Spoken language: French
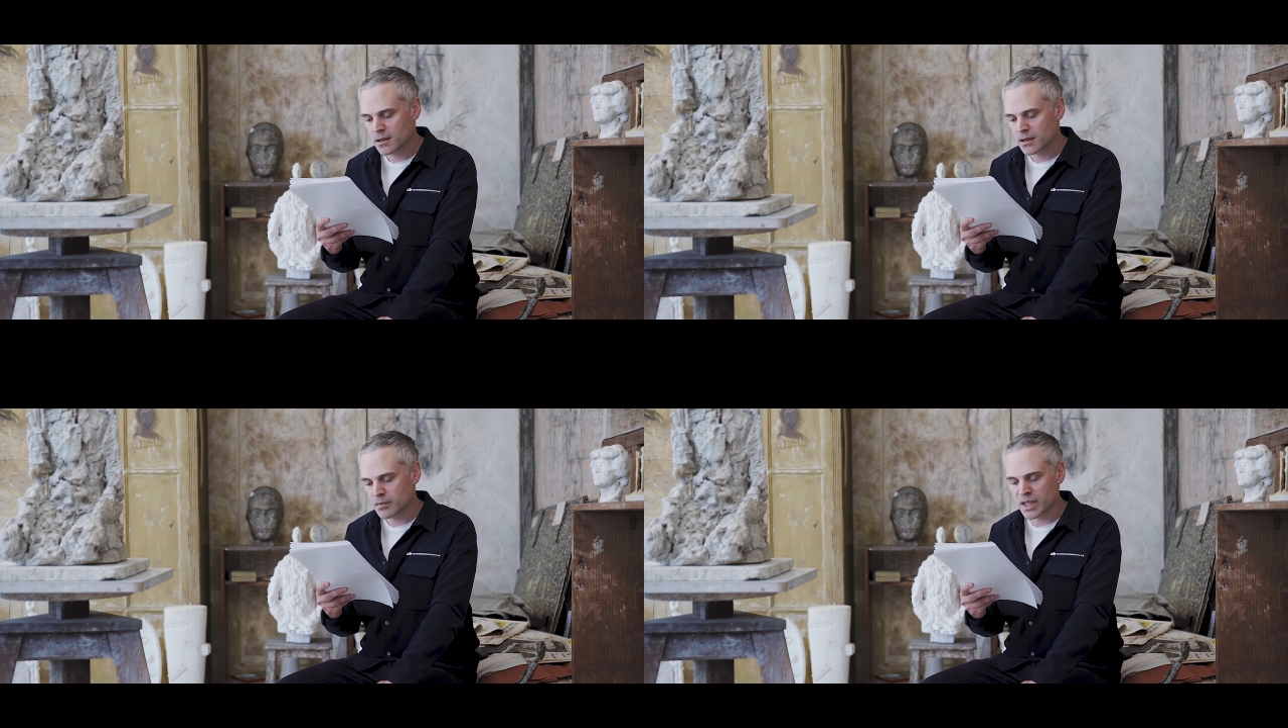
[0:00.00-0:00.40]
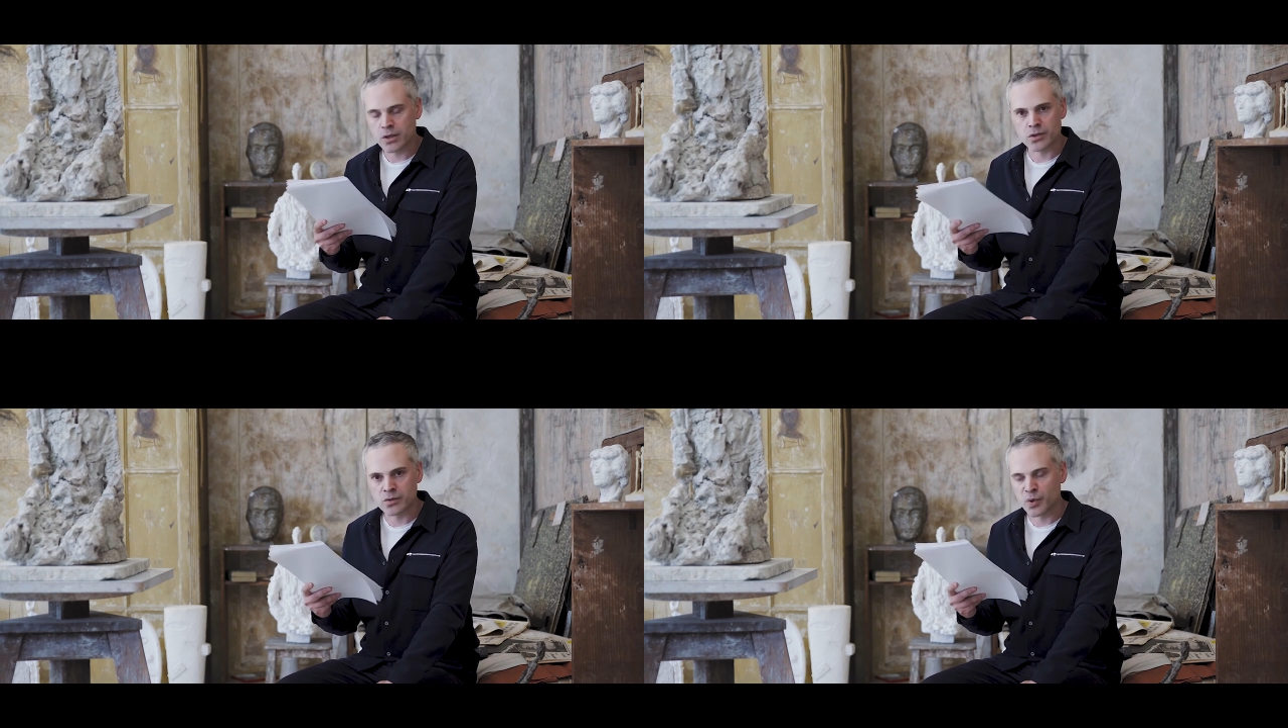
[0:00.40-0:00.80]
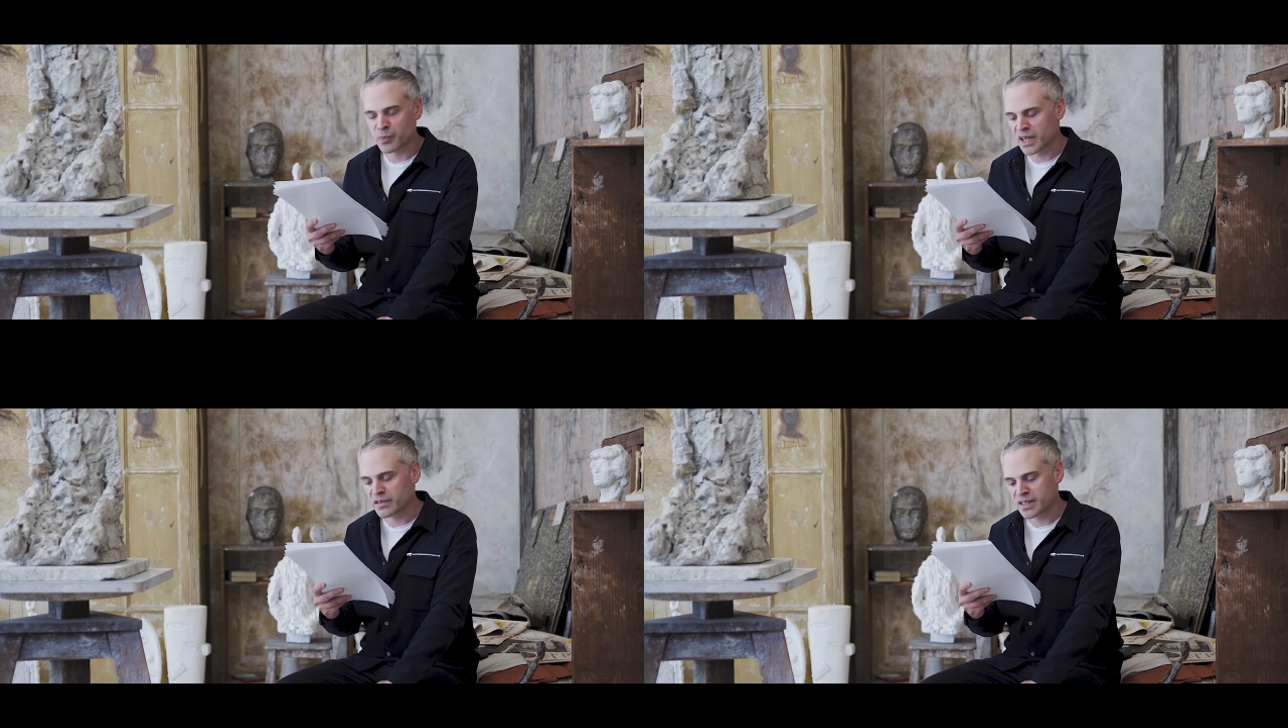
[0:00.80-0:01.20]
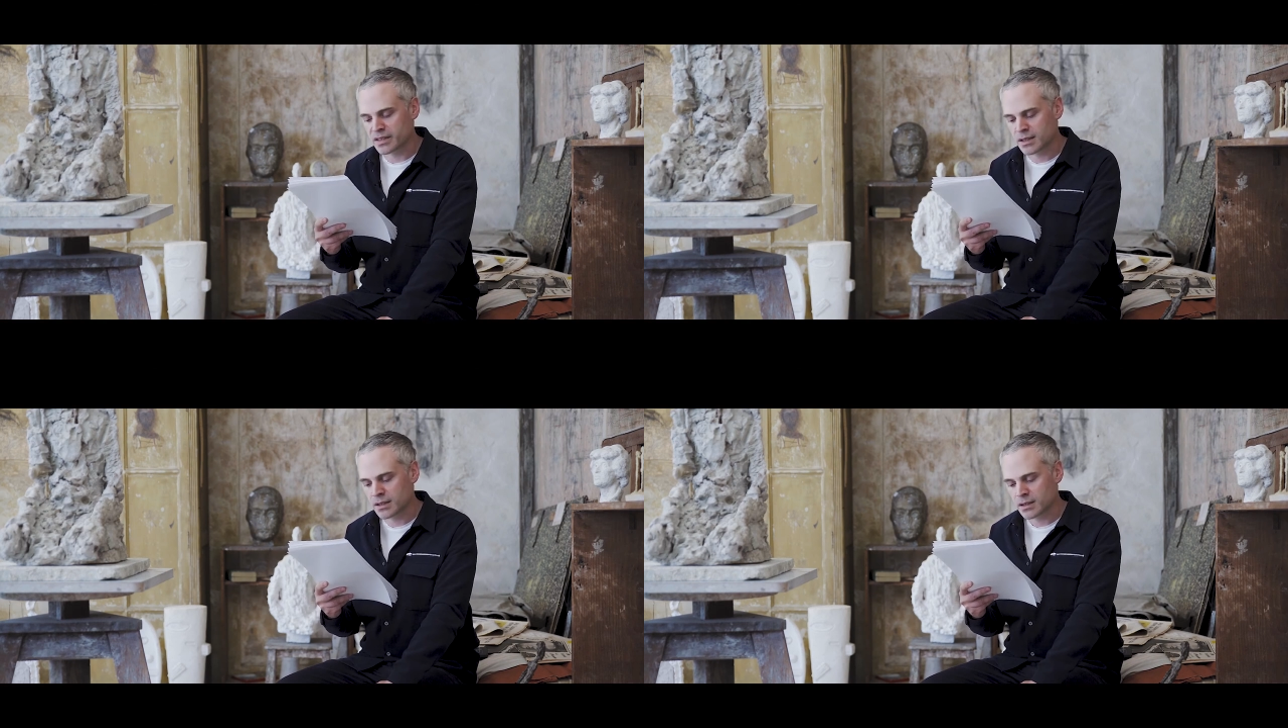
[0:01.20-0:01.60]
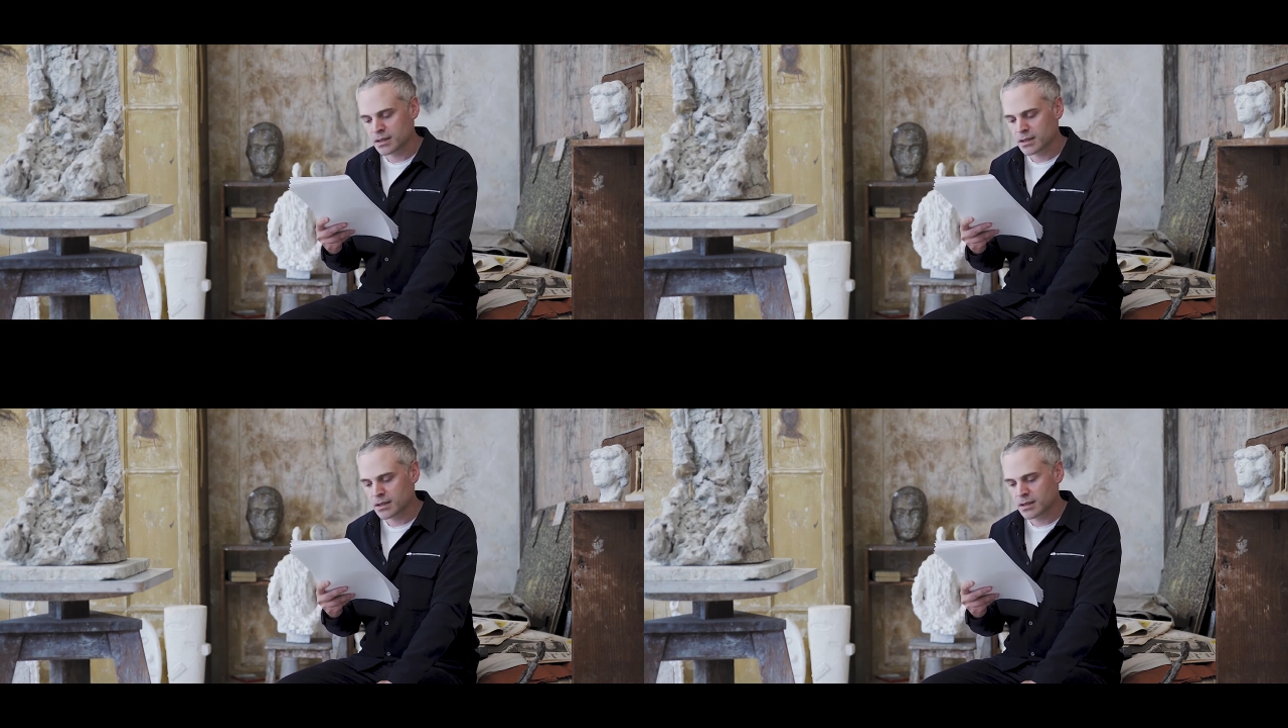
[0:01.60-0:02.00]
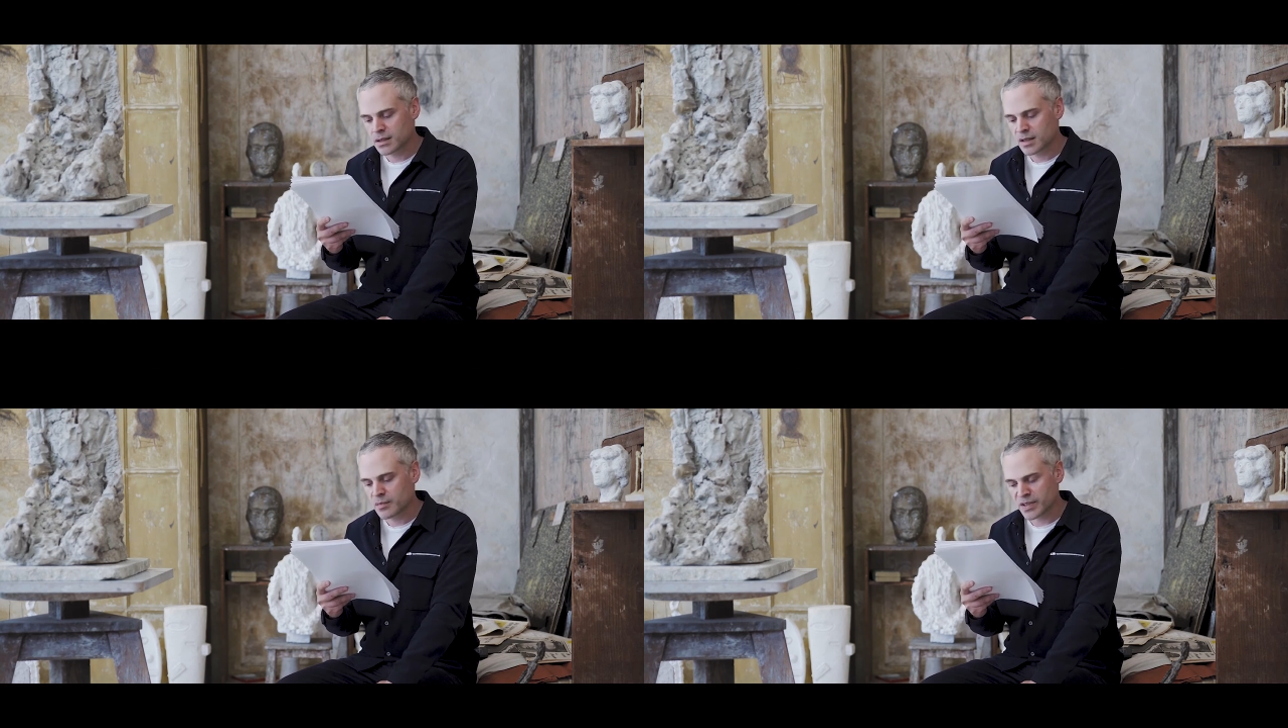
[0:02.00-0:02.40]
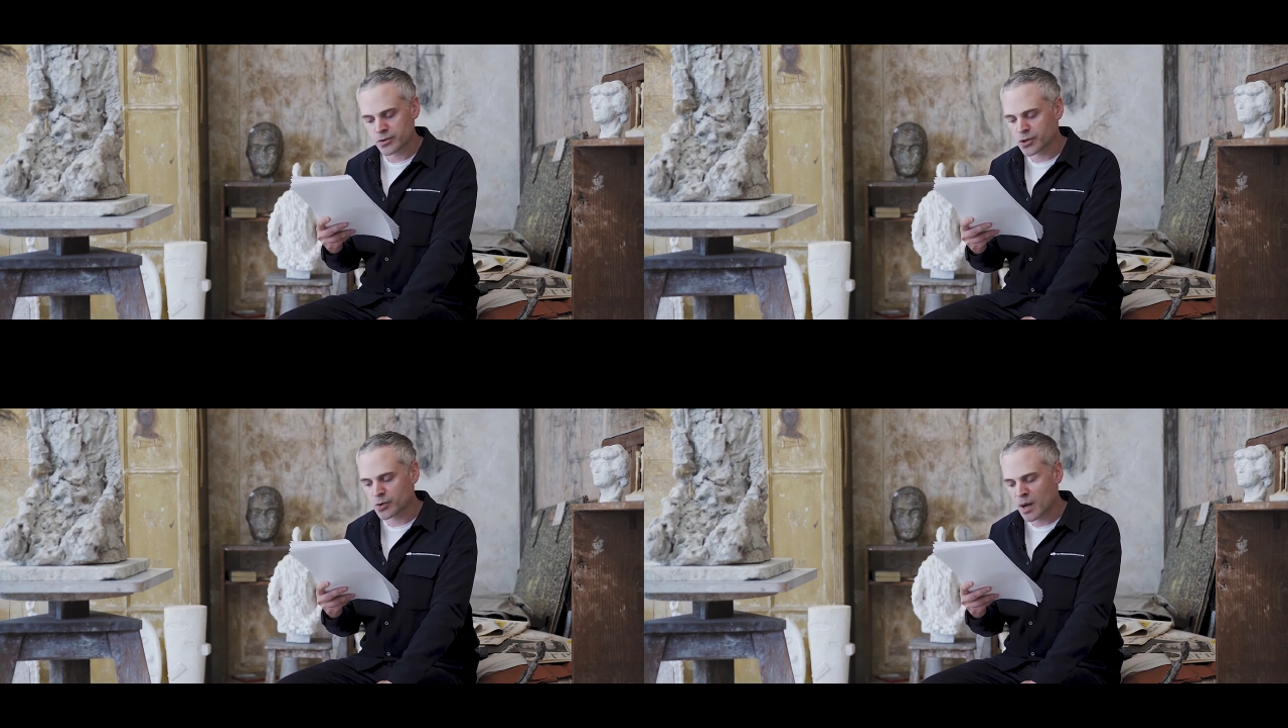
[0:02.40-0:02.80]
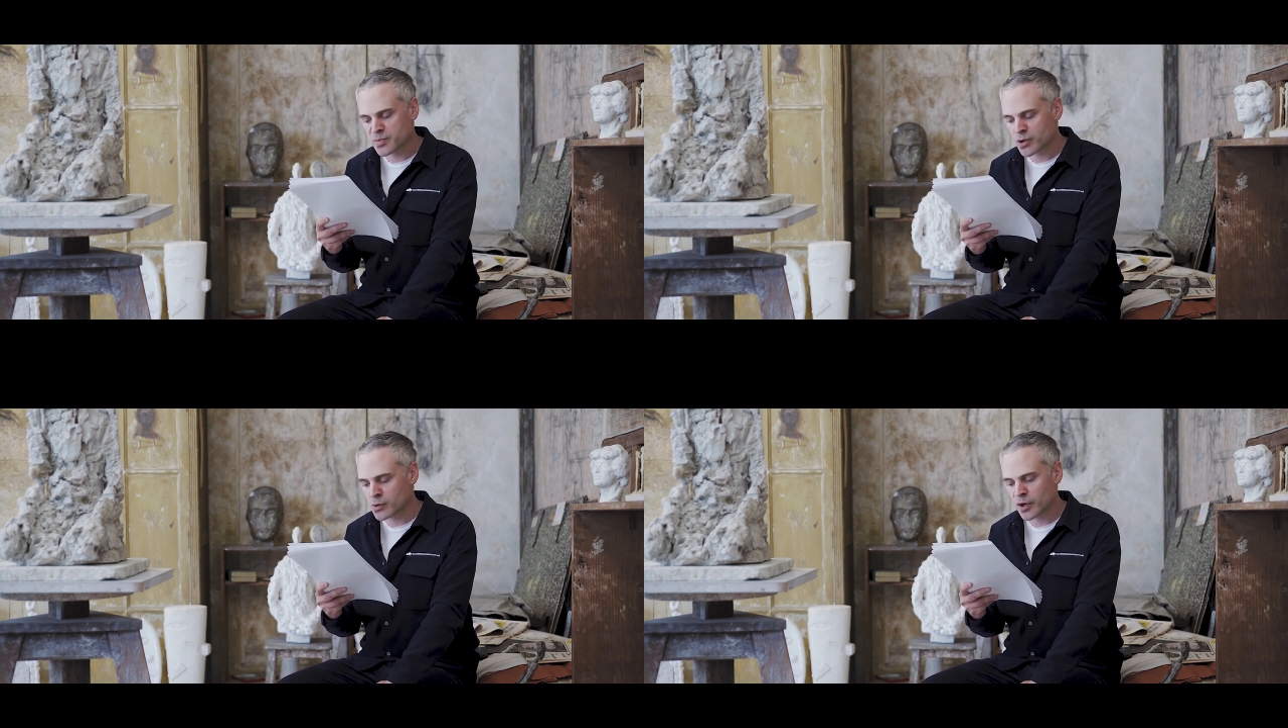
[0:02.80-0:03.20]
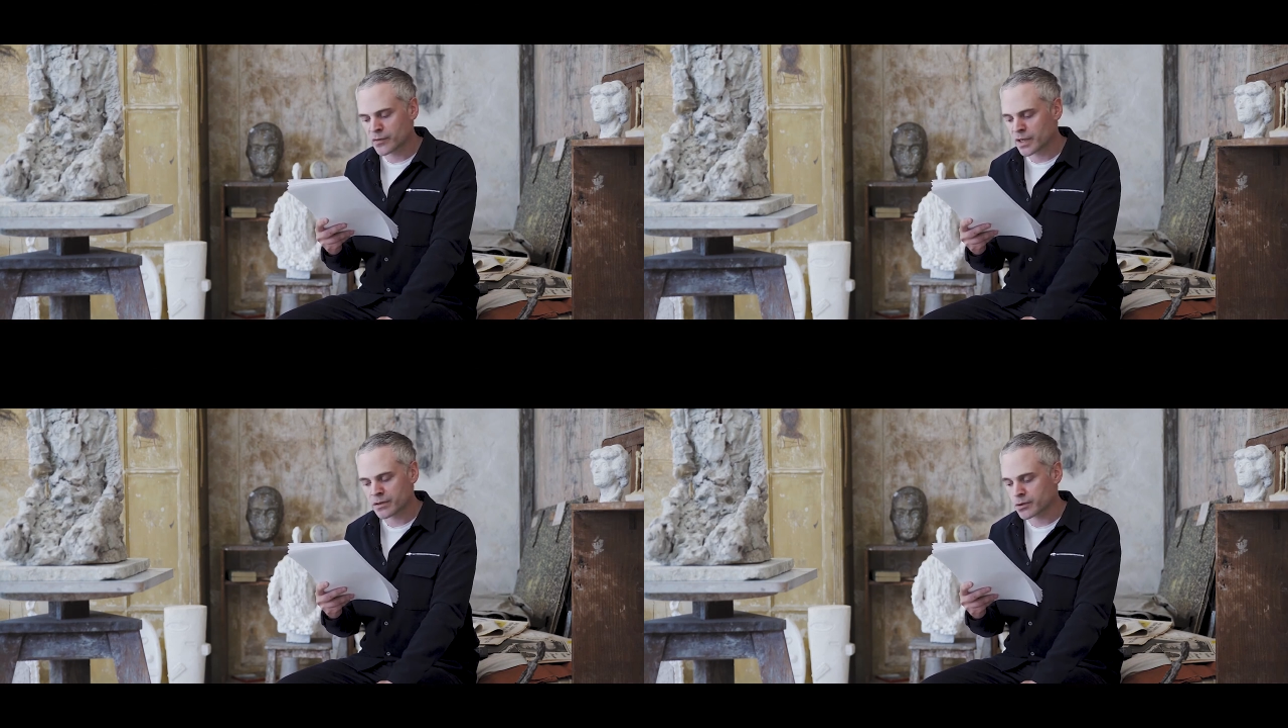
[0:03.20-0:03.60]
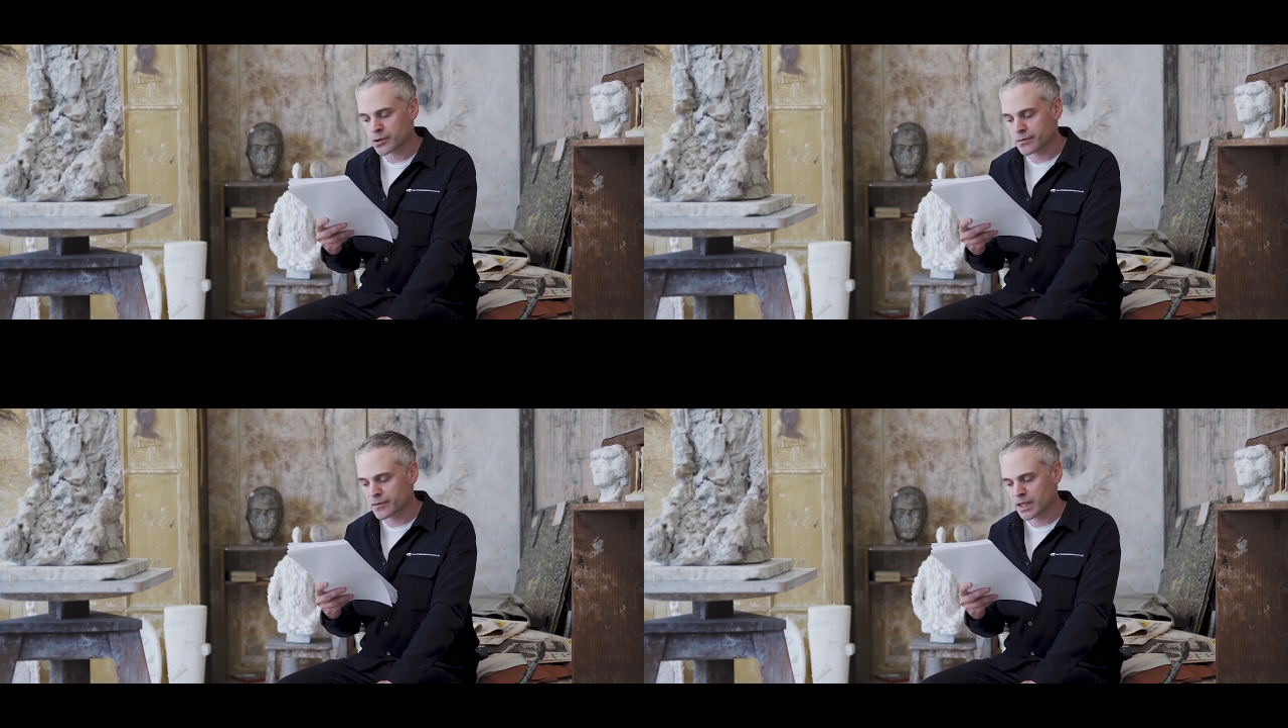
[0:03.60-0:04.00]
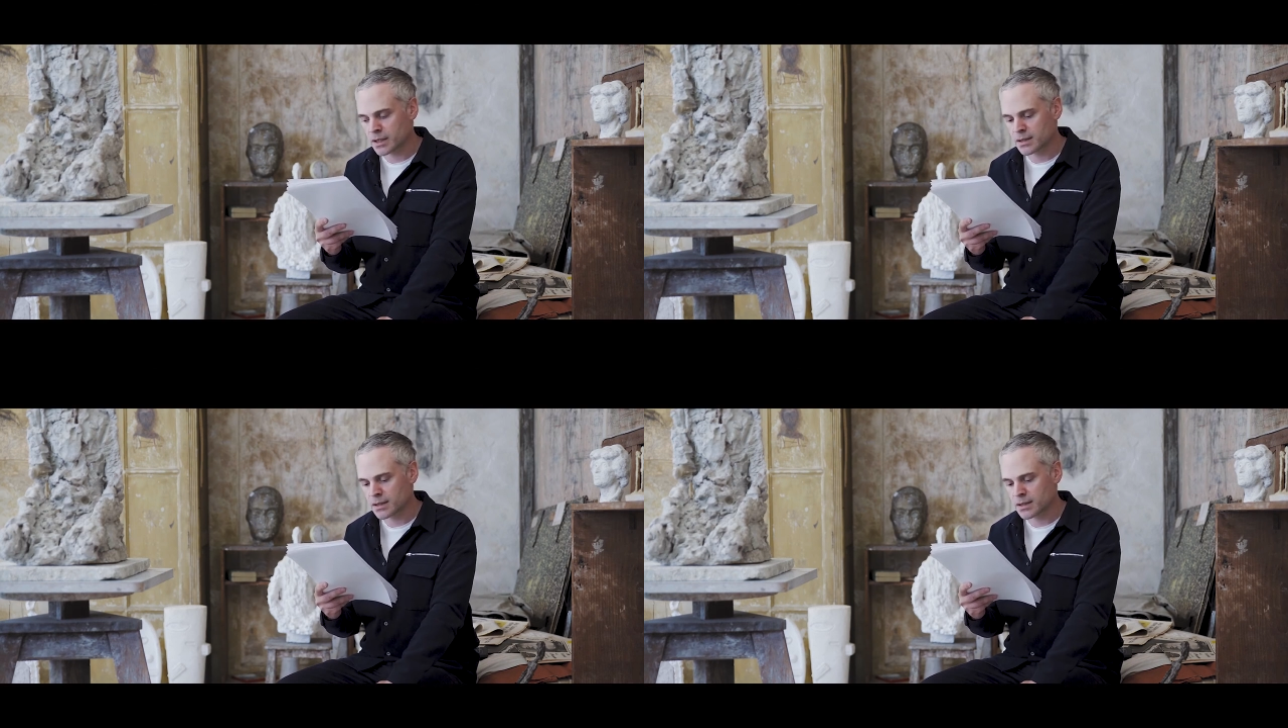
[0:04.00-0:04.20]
mais que je ne peux pas éviter, parce que je dois absolument faire ce que je fais,